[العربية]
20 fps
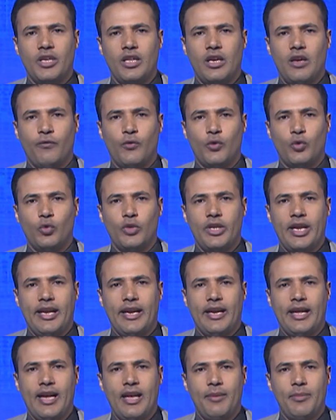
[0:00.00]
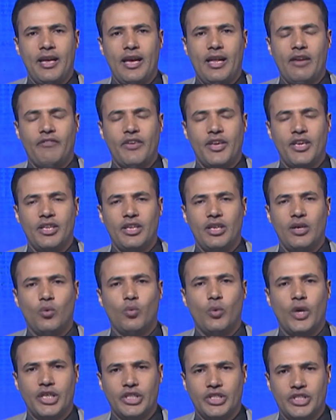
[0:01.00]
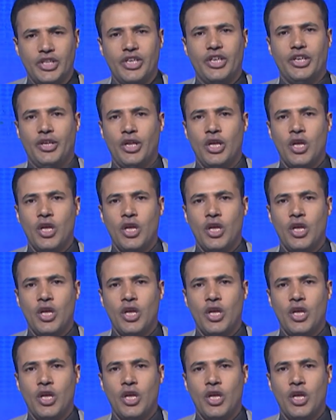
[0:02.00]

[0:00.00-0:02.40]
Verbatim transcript: للفنون للعام 2020